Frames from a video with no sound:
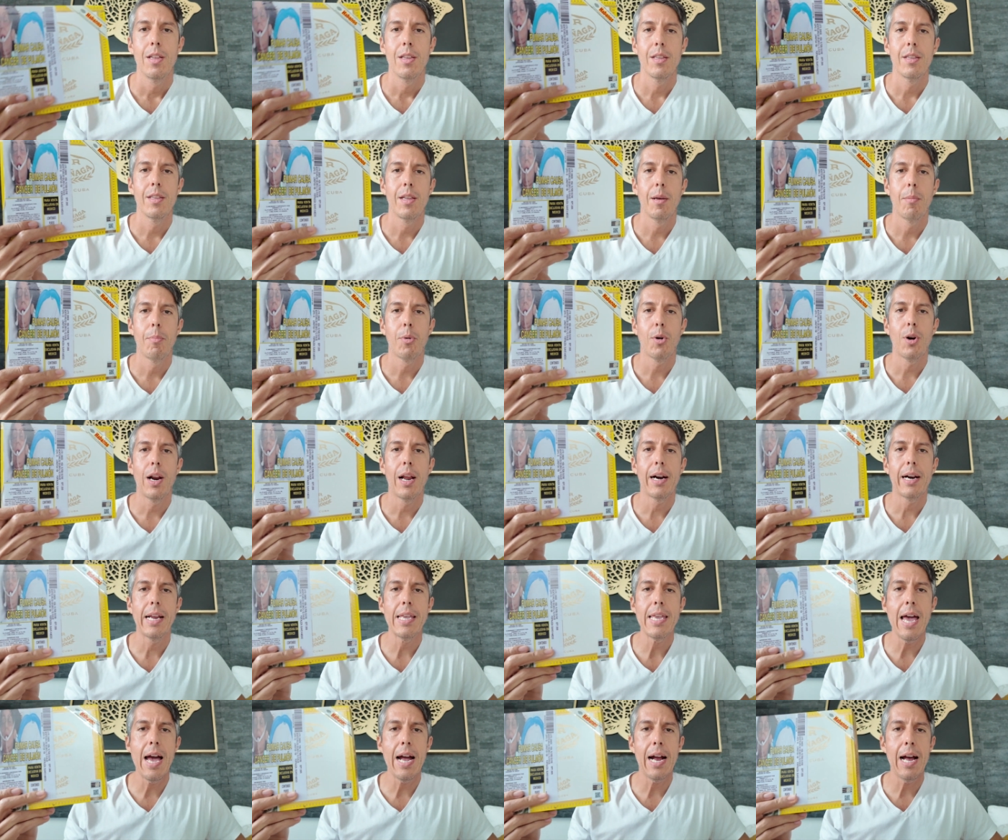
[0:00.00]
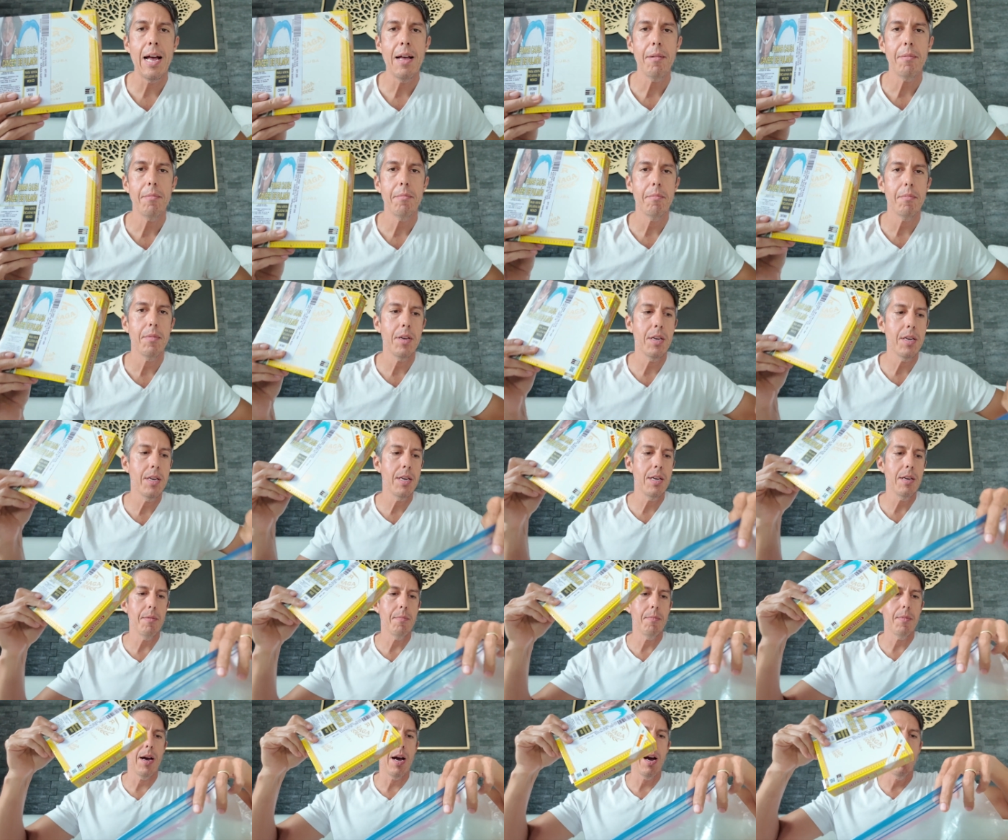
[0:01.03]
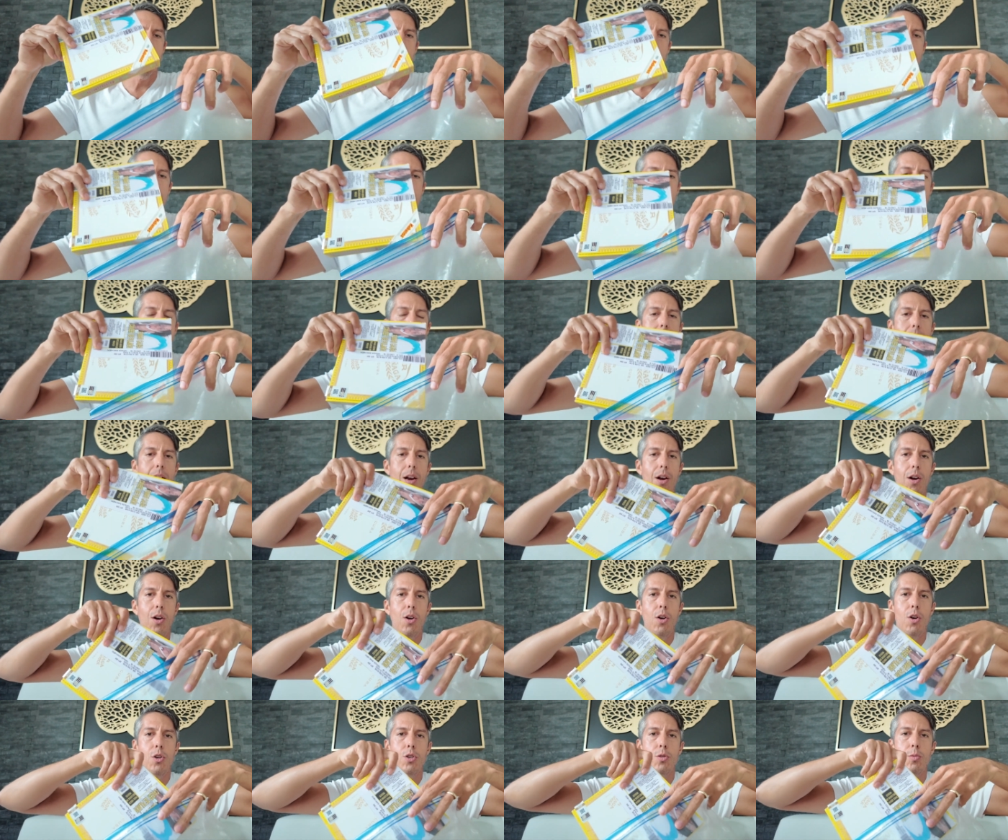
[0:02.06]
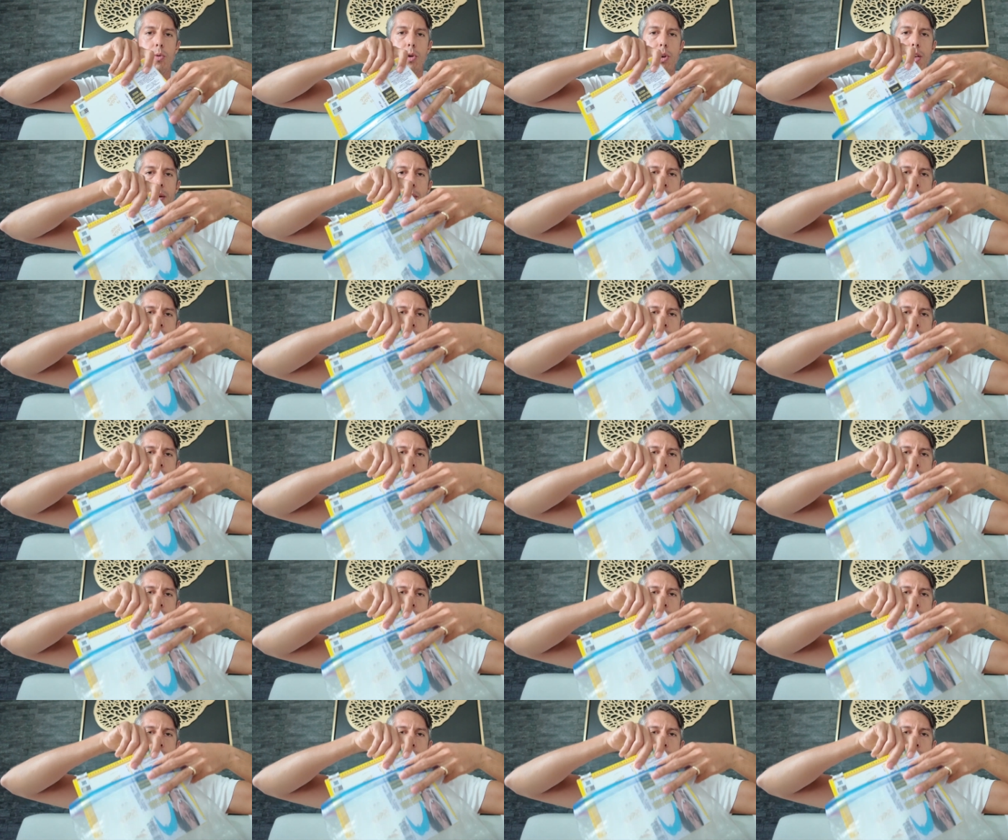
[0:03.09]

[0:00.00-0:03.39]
de por la reñaga y ahora los voy